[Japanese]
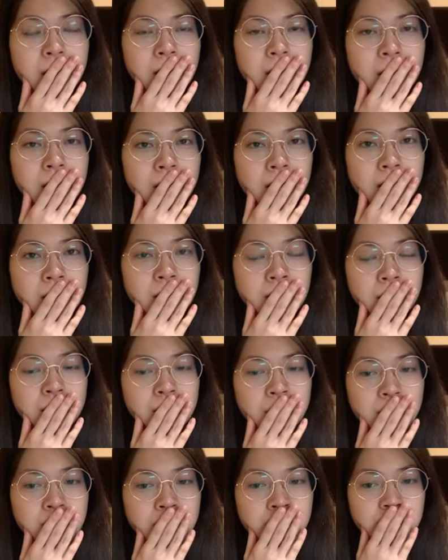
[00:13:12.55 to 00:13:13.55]
改め
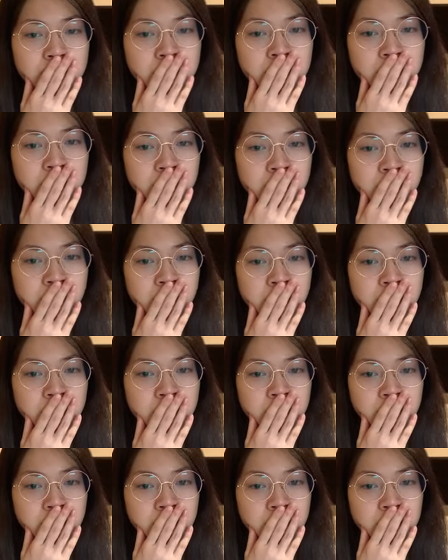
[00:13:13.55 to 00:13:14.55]
て思ったの
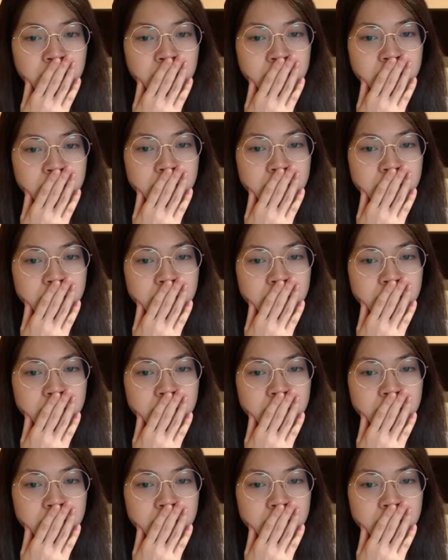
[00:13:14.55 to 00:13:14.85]
で